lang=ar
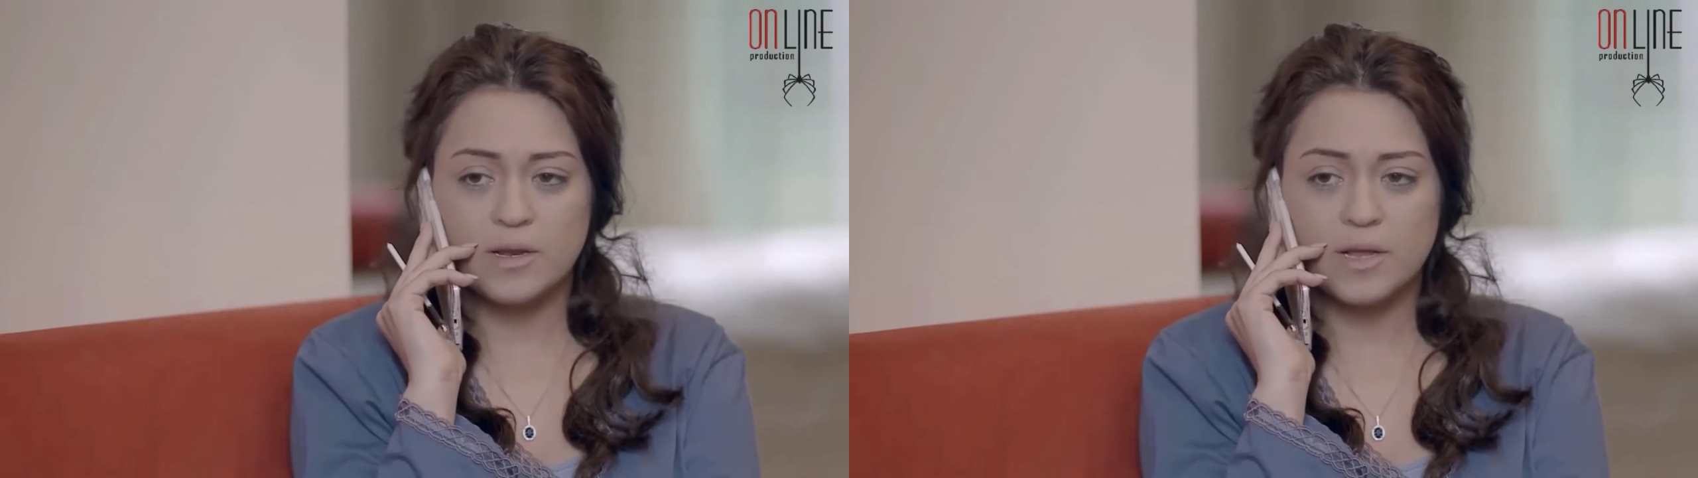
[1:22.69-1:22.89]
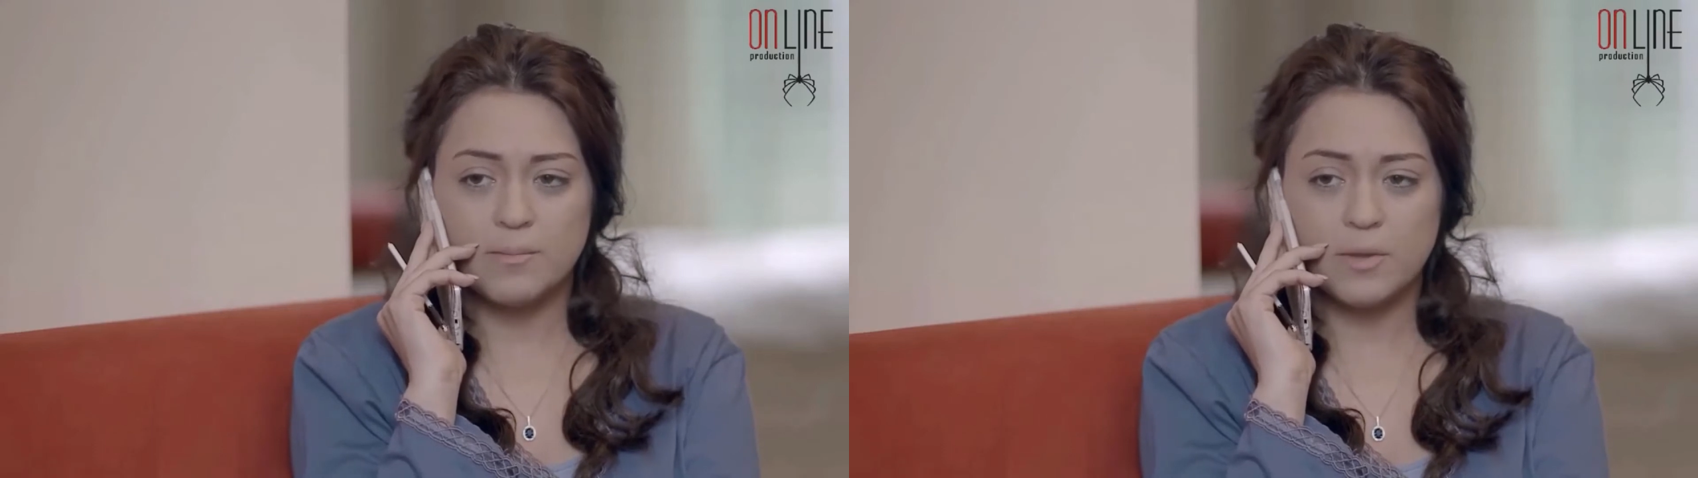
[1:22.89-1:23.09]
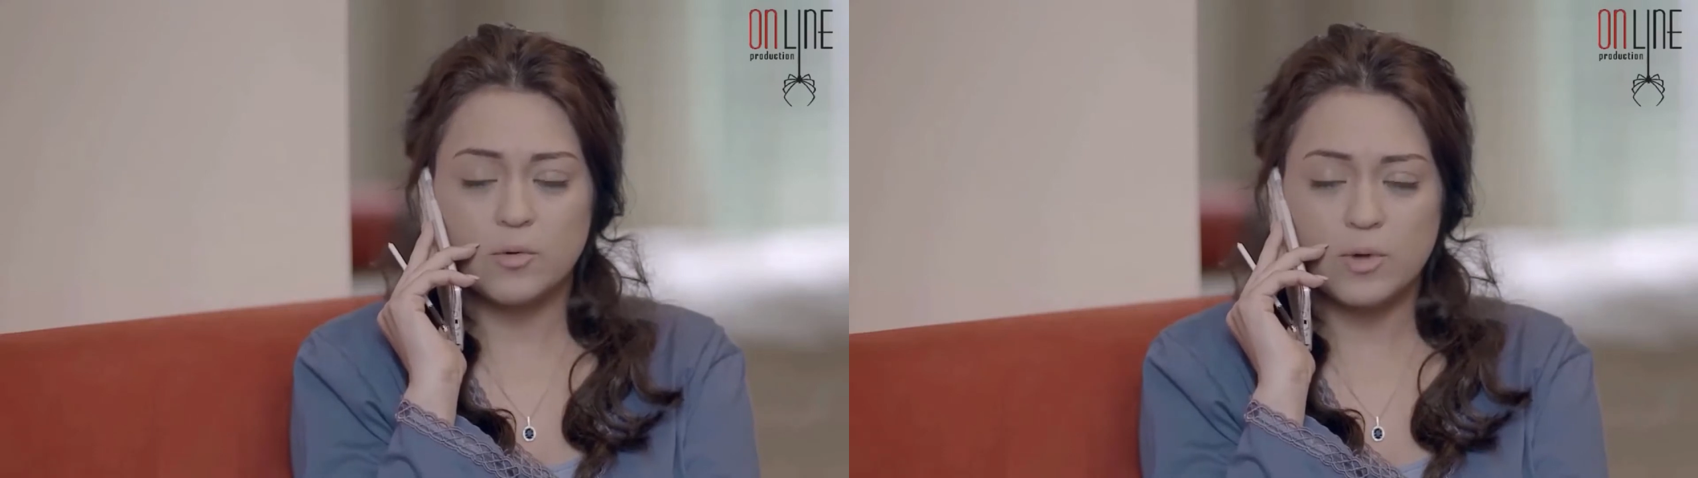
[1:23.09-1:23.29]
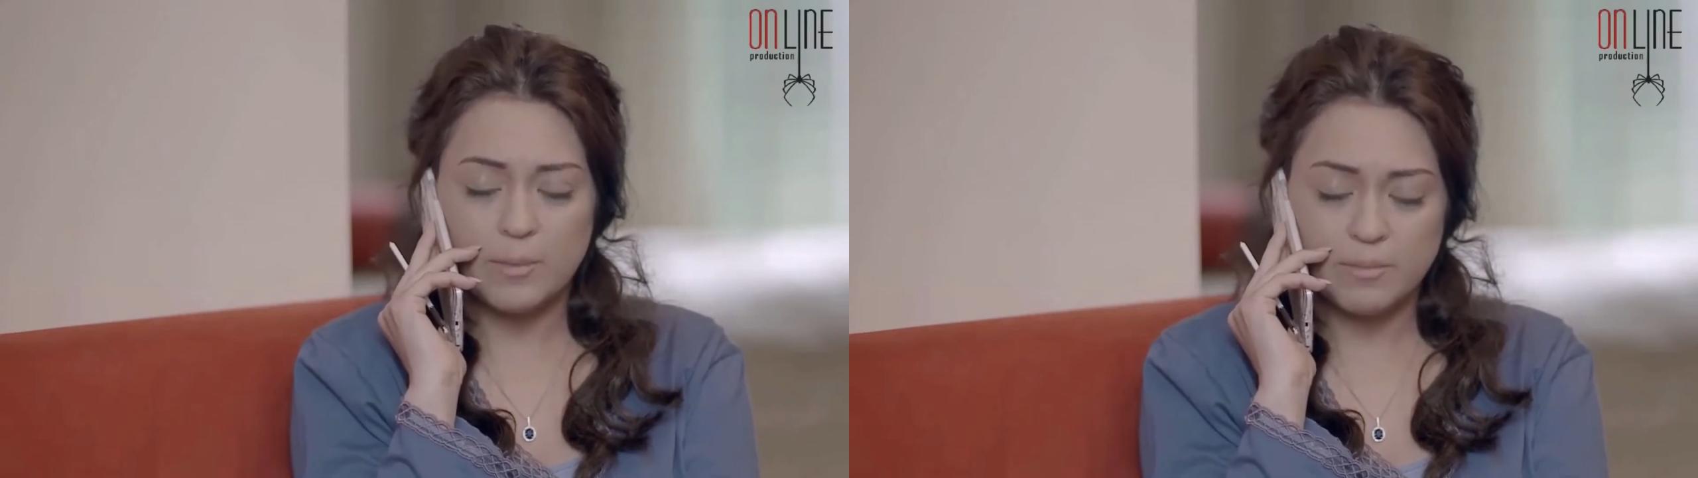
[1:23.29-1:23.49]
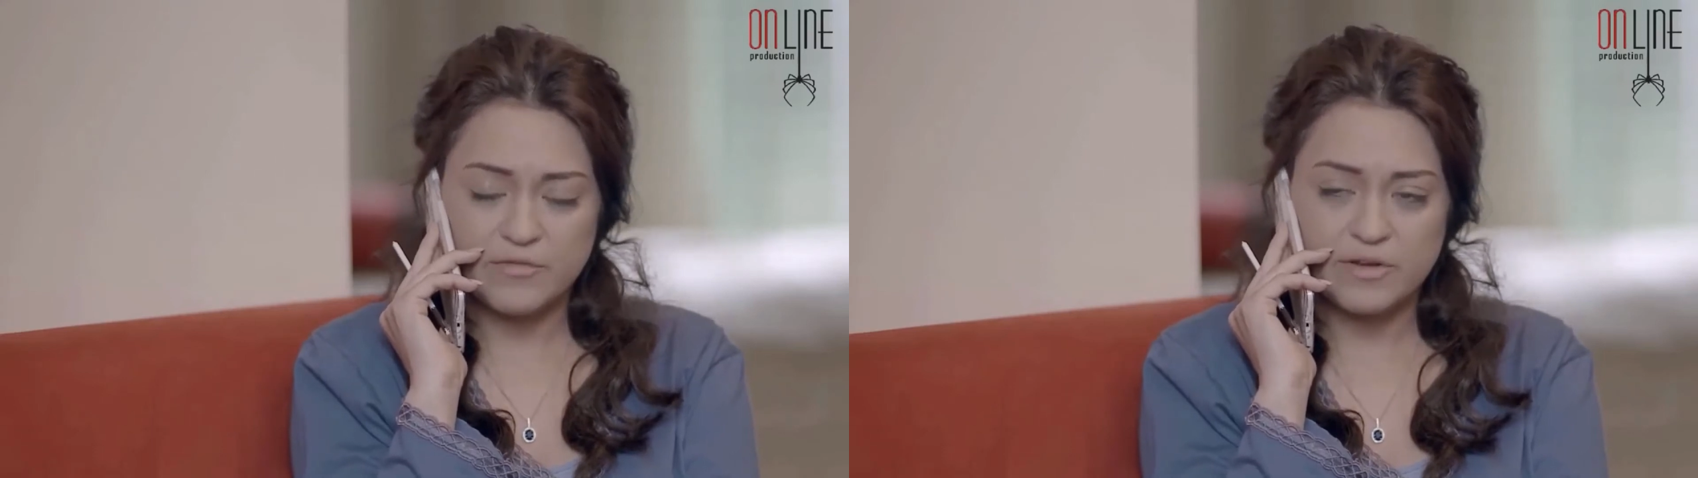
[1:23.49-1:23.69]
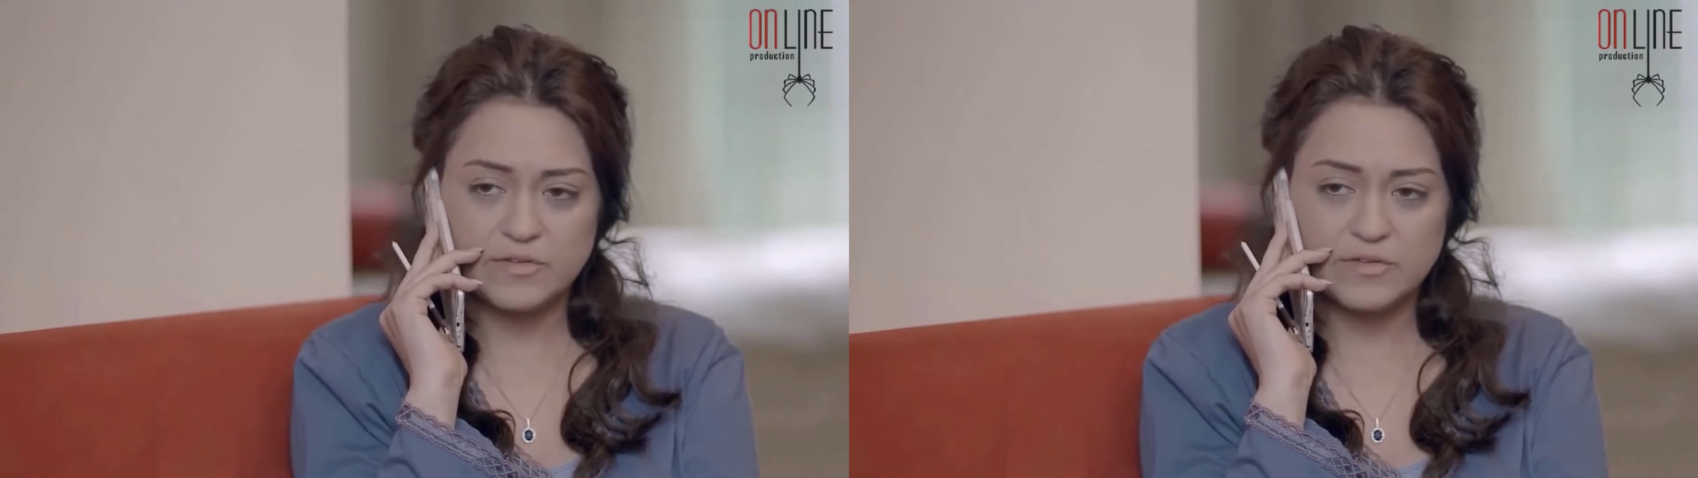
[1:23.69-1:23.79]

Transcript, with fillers: جنبك وجنبي في نفس